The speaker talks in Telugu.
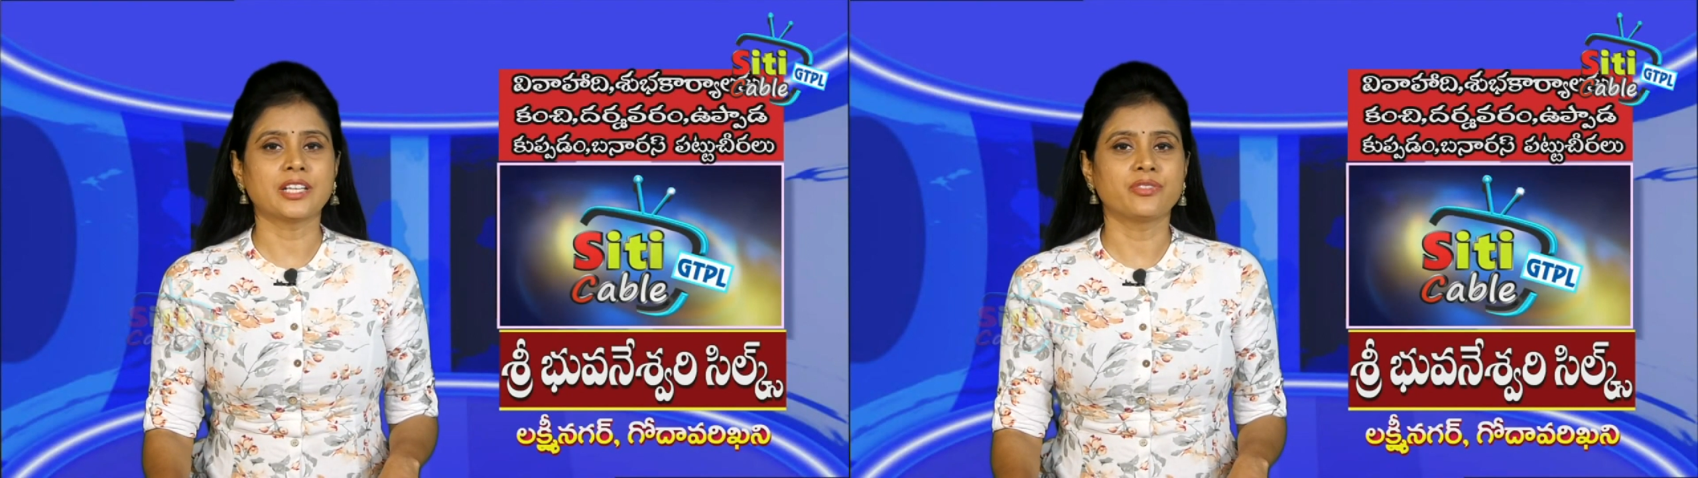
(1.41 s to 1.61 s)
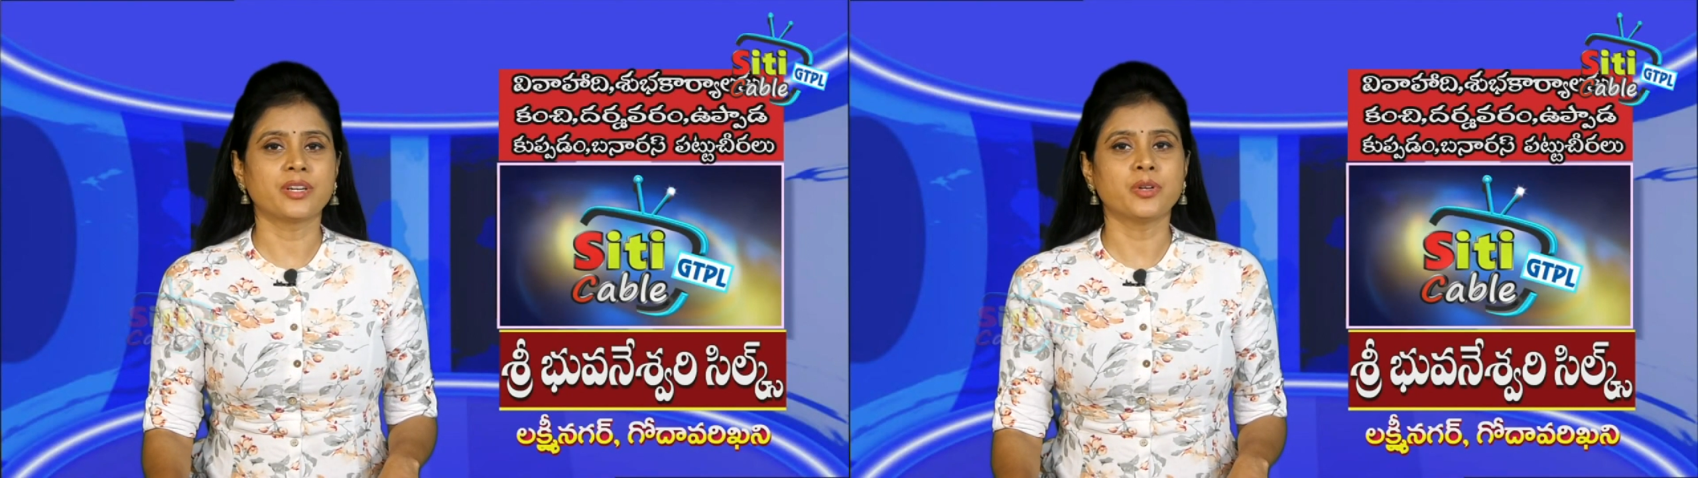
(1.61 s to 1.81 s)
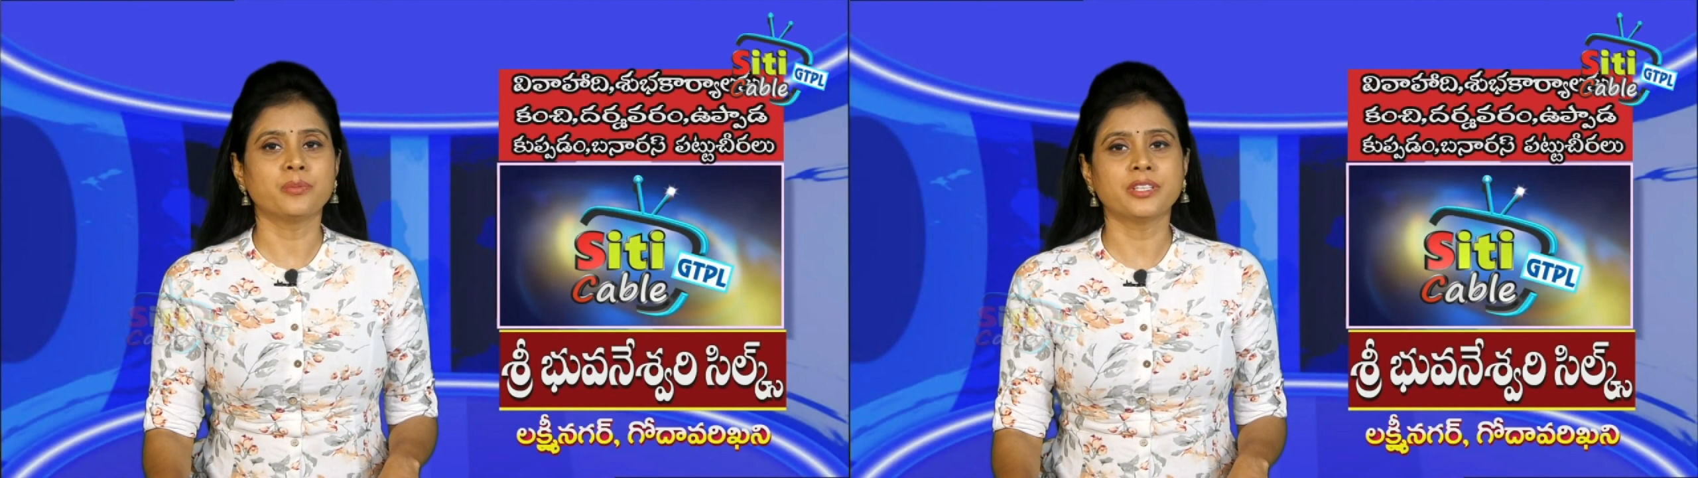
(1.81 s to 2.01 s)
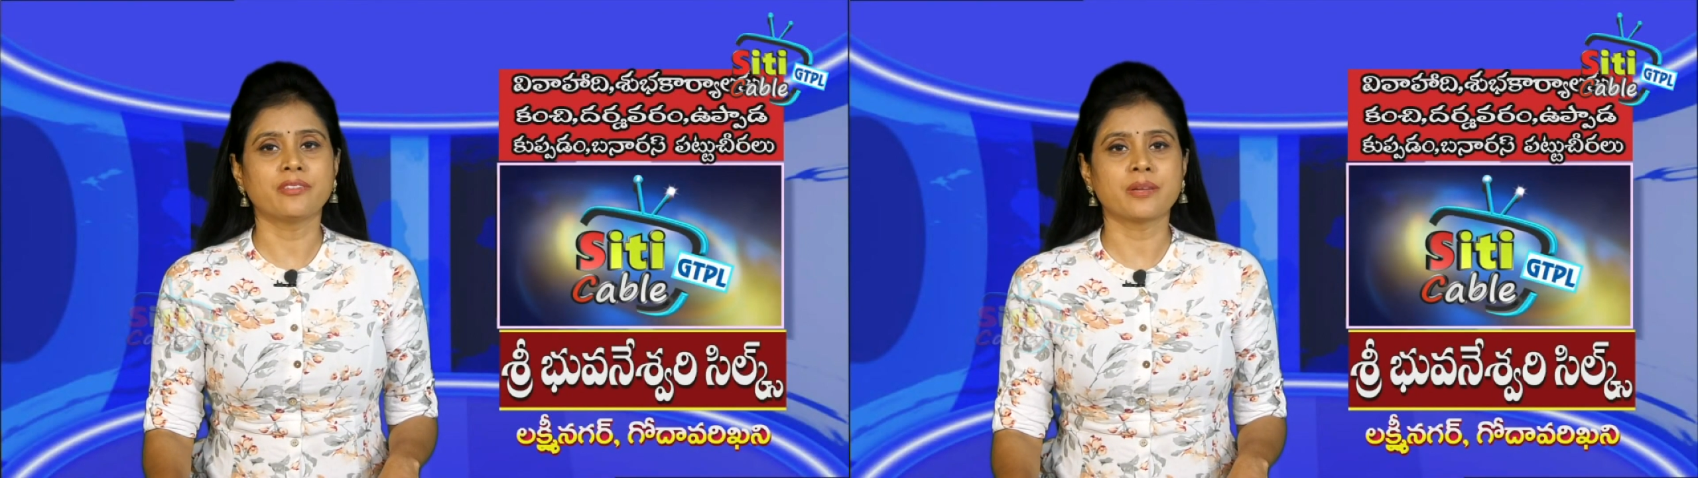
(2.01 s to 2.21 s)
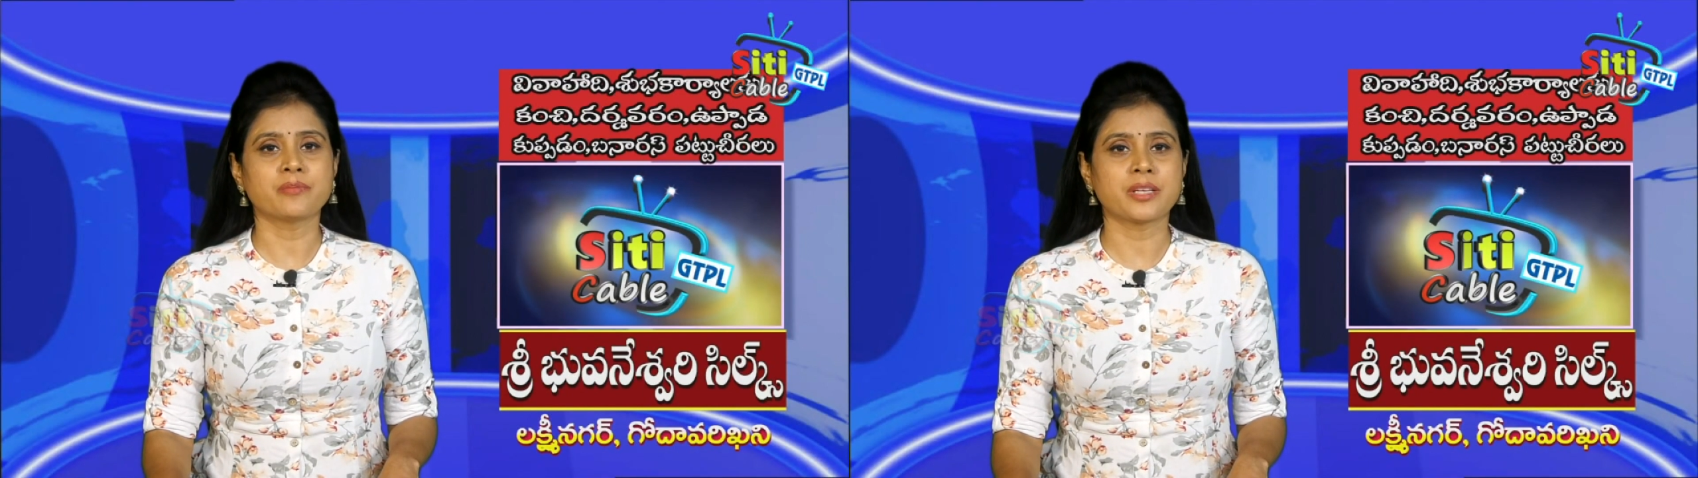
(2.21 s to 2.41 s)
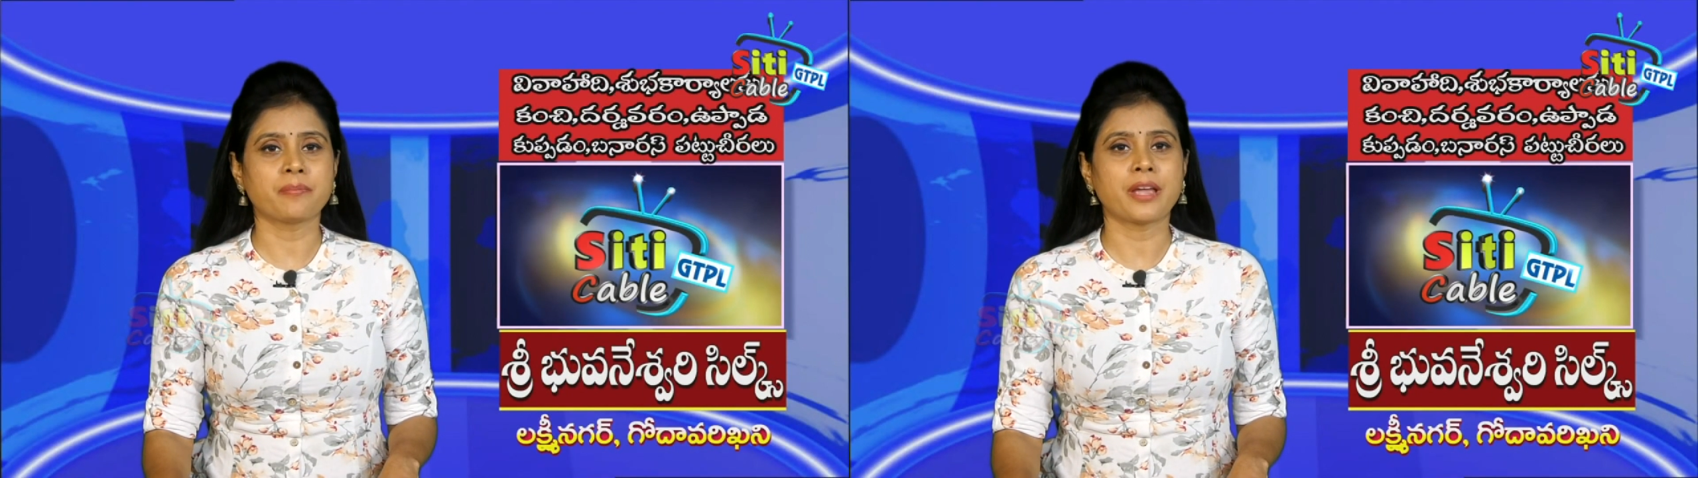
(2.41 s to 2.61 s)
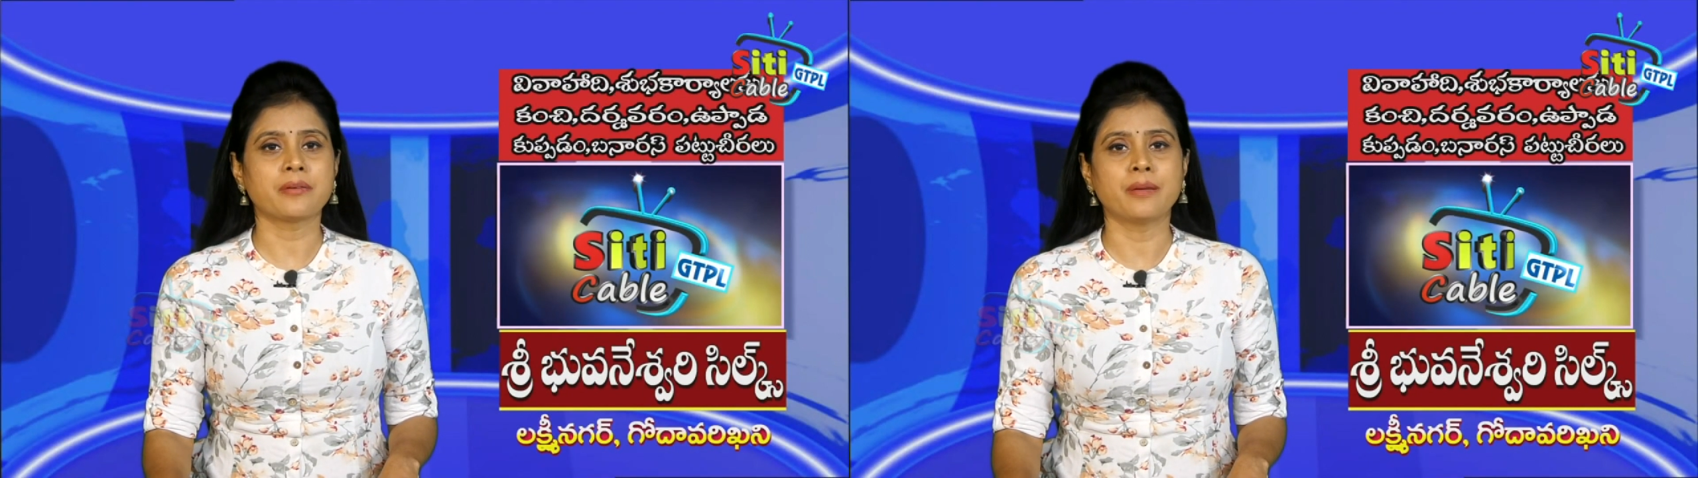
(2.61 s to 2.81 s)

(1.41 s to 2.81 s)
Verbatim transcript: ఆధ్వర్యంలో బుధవారం సిపిఐ